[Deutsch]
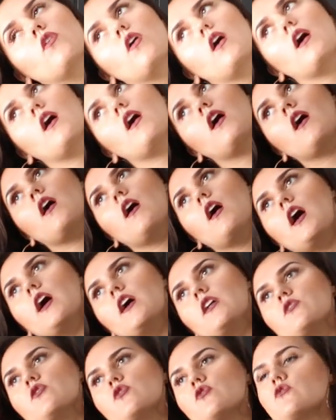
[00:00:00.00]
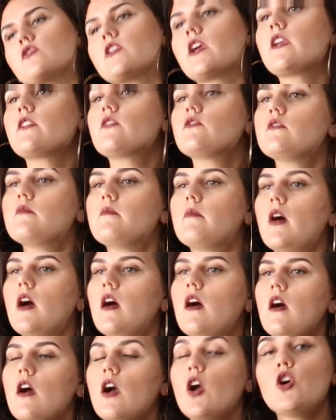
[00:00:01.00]
Und ich dachte, so einfach so ein
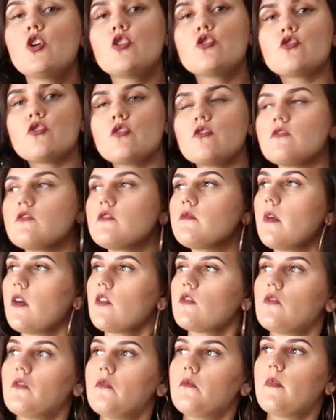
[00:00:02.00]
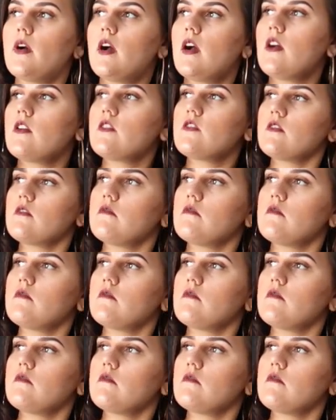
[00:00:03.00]
Langarm-Shirt mit